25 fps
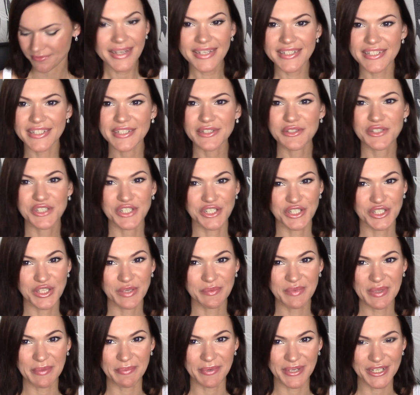Следующее, что
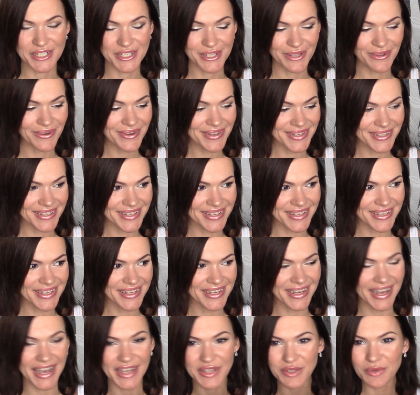мне пришло, и
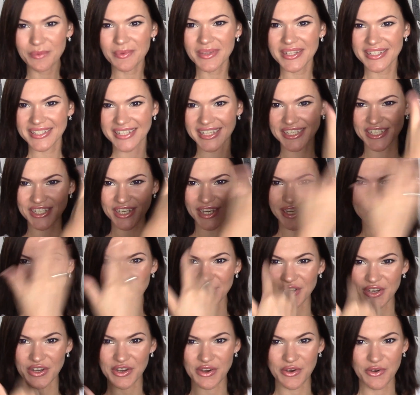оно было
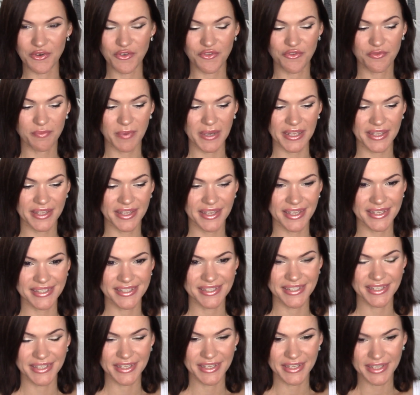изначально в
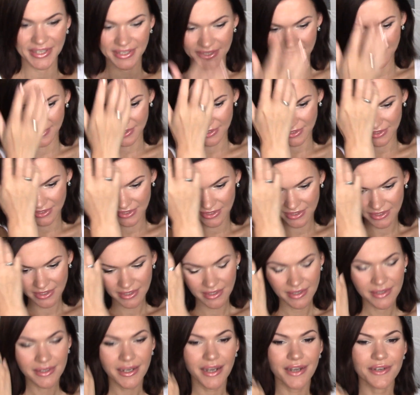пакете...
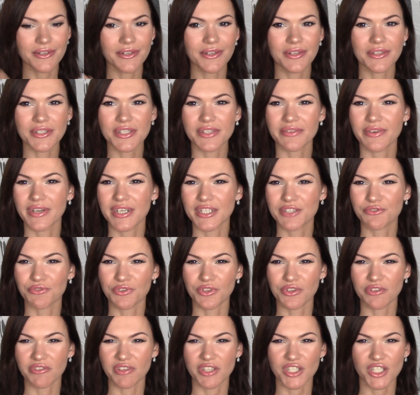Как оно называется?
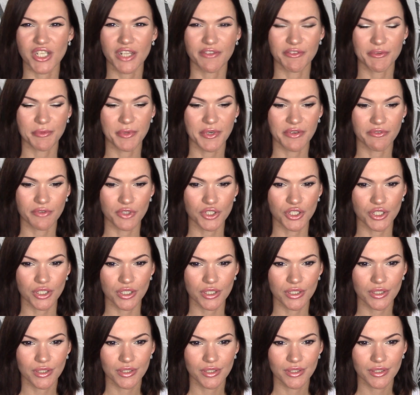Вот наш главный
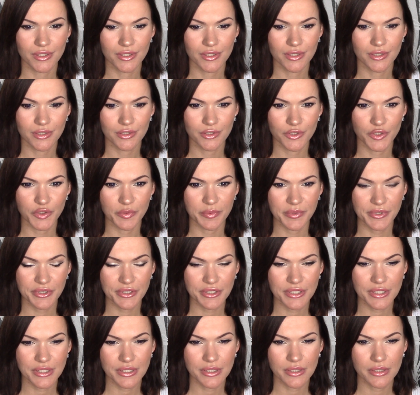перевозчик.
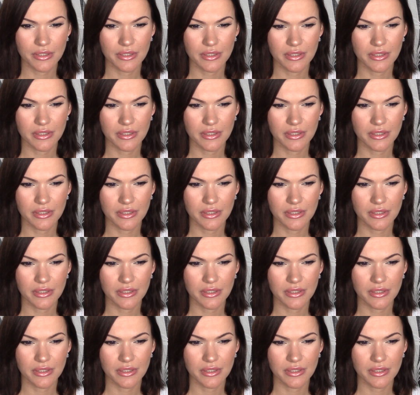EBS.